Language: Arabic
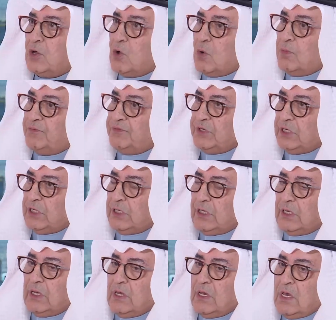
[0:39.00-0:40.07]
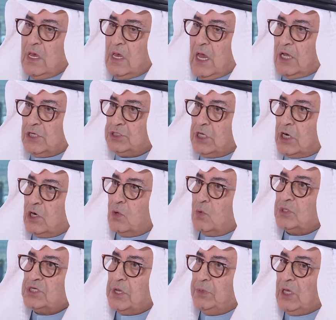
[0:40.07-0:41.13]
لكم في الشرق
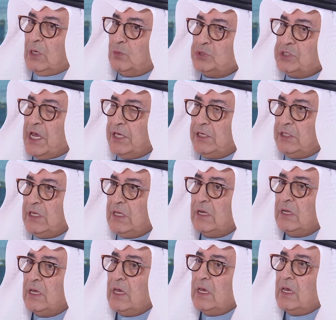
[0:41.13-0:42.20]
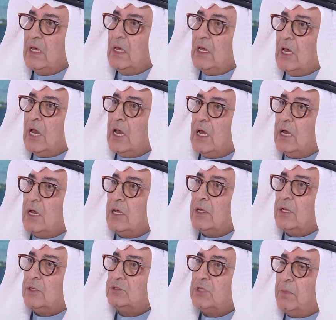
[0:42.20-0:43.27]
وجميع المشاهدين
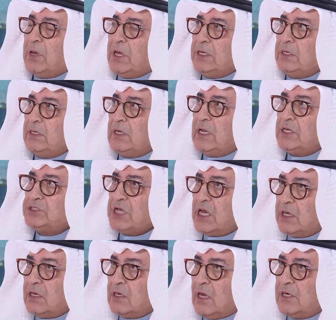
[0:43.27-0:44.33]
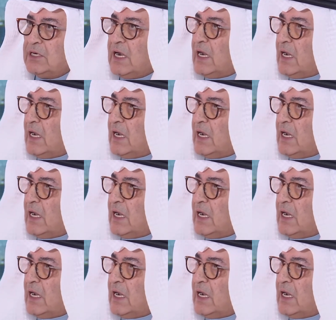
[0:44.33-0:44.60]
آه، طبعا لا شك أن